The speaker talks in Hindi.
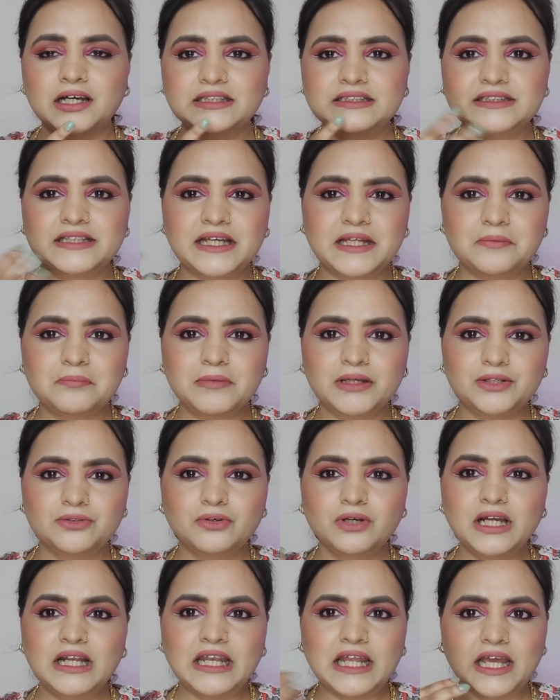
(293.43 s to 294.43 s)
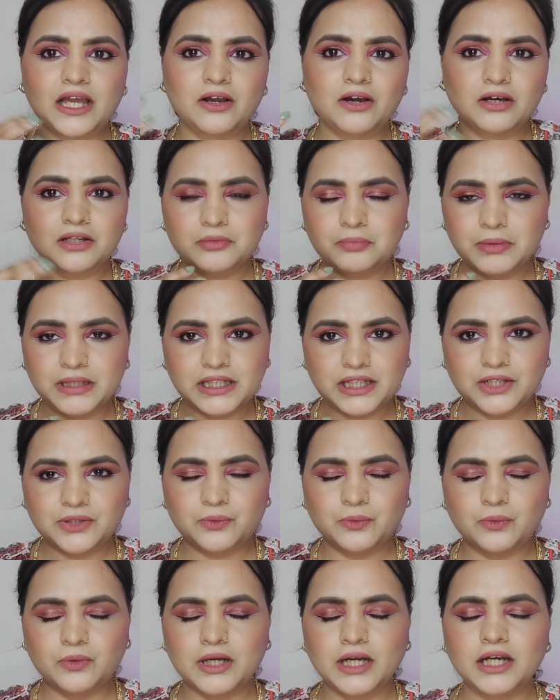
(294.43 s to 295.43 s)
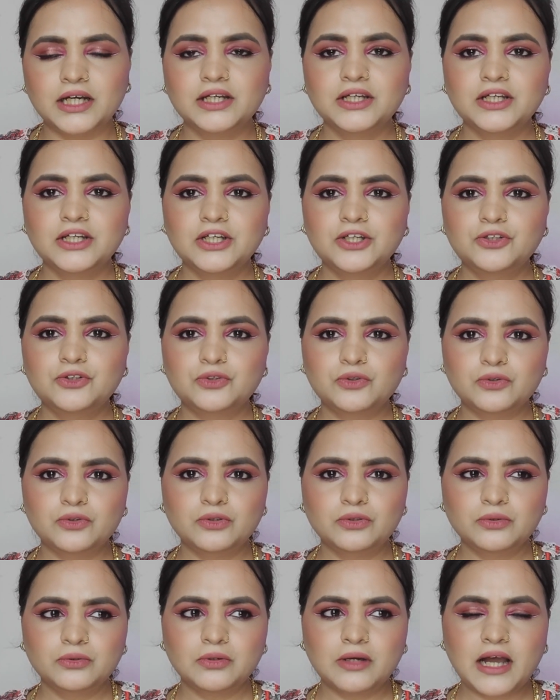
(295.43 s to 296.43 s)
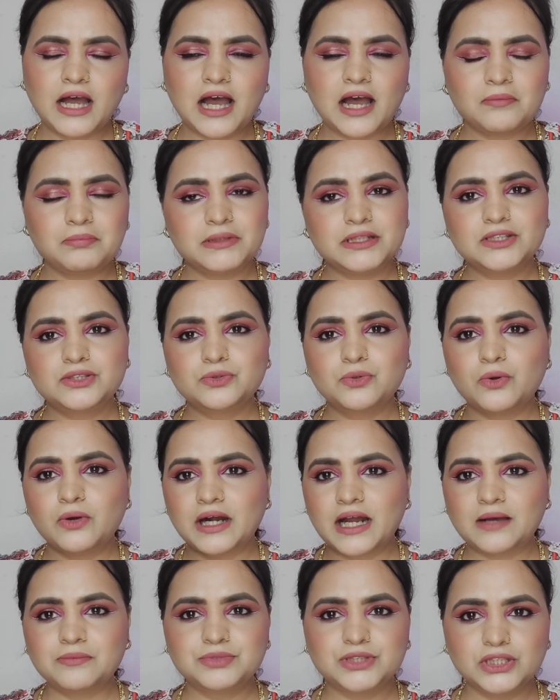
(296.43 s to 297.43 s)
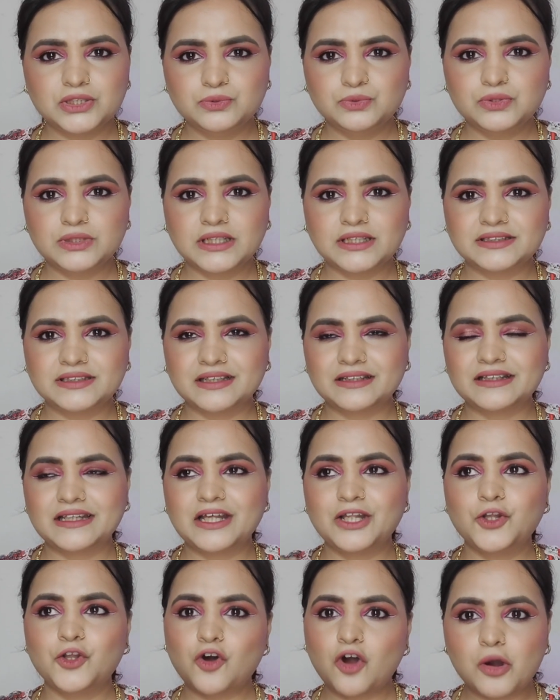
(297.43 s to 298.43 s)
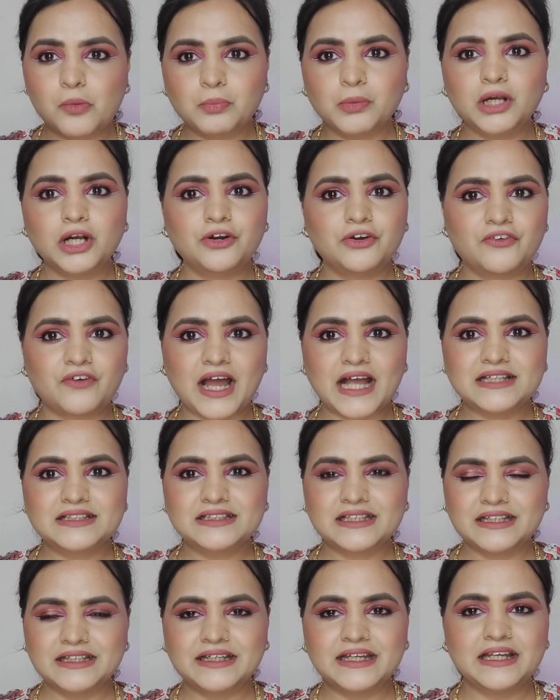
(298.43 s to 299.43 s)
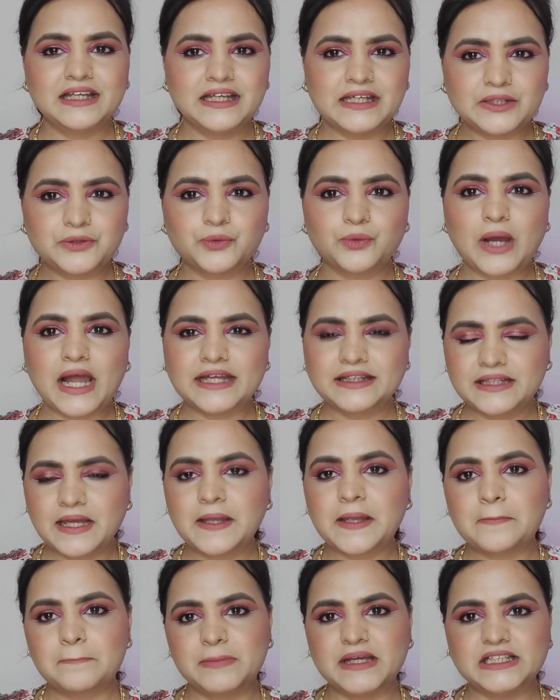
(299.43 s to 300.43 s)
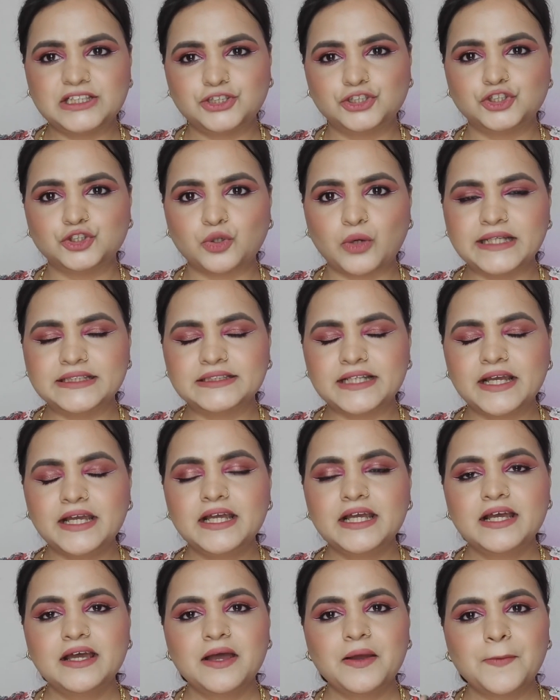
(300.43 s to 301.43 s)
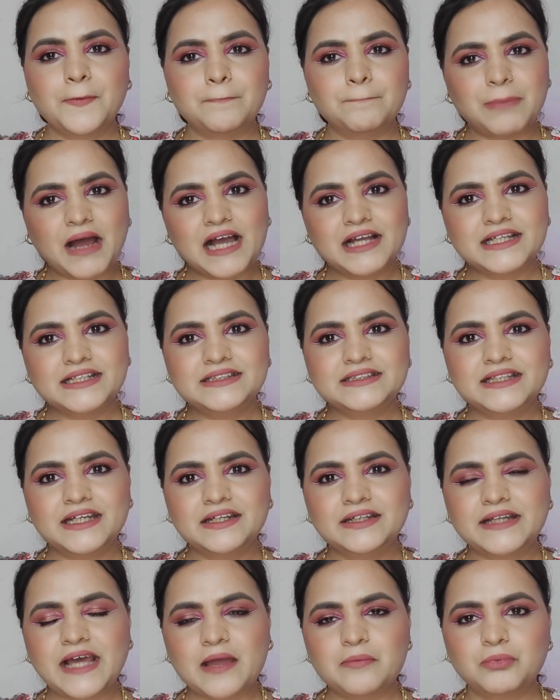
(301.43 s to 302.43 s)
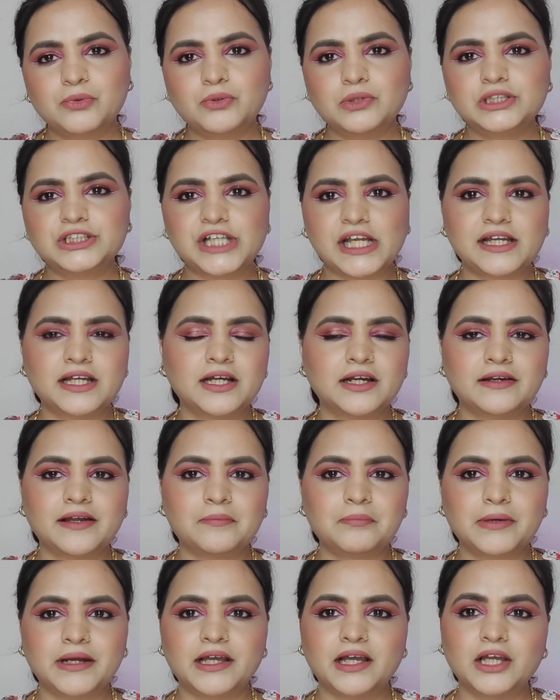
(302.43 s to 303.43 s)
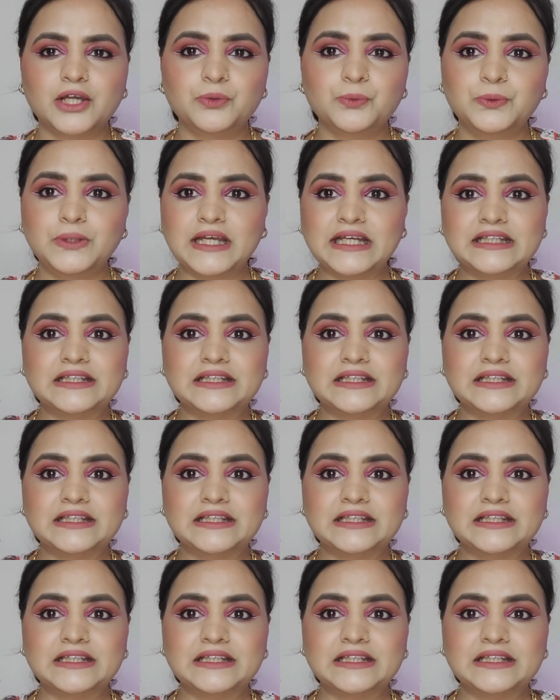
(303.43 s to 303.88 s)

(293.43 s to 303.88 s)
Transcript: स्किन में यू नो क्लिंग ऑन भी नहीं होगा तो आप इसको आराम से यूज़ कर सकते हैं नॉर्मल और ड्राई स्किन के लिए तो आई थिंक ये बेस्ट चॉइस है बाकी स्किन टाइप को चेक करना पड़ेगा कि उन्हें